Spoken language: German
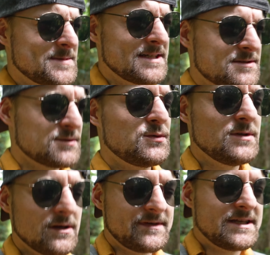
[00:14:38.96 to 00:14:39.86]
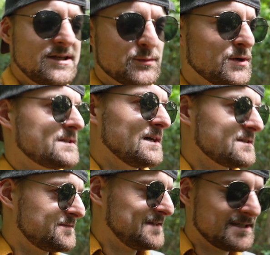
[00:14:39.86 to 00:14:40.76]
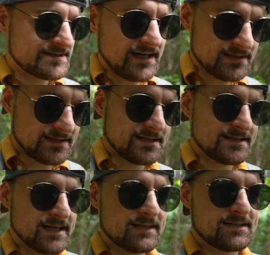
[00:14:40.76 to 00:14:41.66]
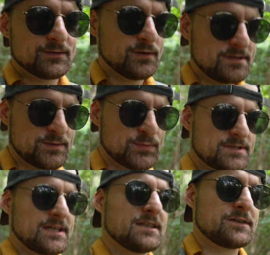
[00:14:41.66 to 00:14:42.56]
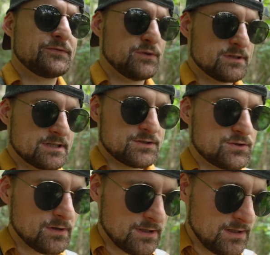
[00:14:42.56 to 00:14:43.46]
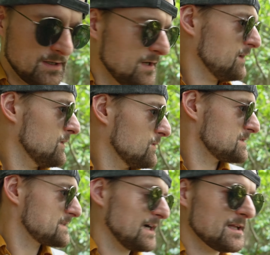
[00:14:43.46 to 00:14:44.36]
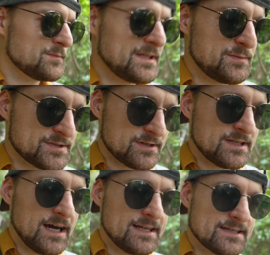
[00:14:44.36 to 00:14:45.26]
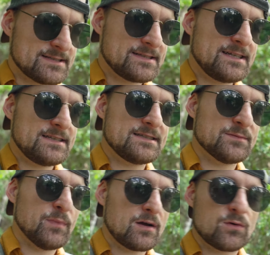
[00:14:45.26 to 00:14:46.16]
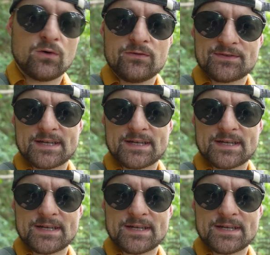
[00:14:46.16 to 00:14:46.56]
es jetzt zu tun auf Idiomotte? Also wie gesagt, es ist halt 90% Prozent gefühlt Dschungel. Und da hat man die Besonderheit, dass es hier diese Mangroven